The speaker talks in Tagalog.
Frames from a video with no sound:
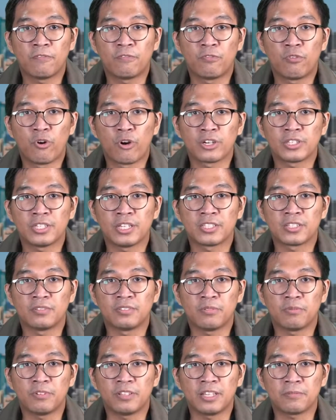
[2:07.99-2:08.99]
Forces of the
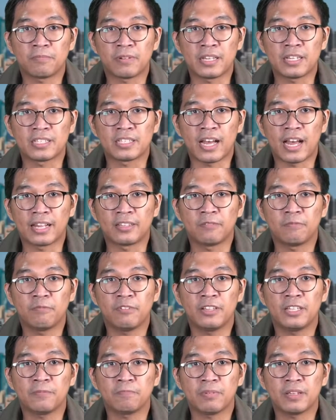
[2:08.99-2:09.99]
Philippines at
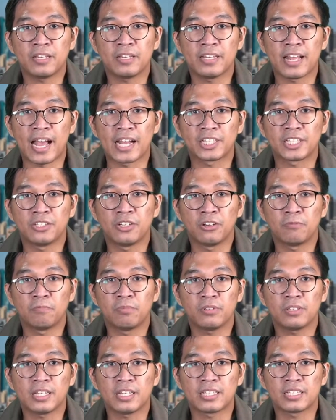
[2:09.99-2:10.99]
Philippine National
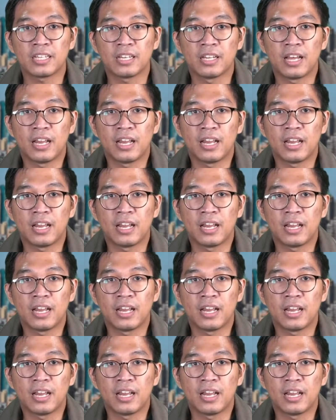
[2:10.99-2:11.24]
Police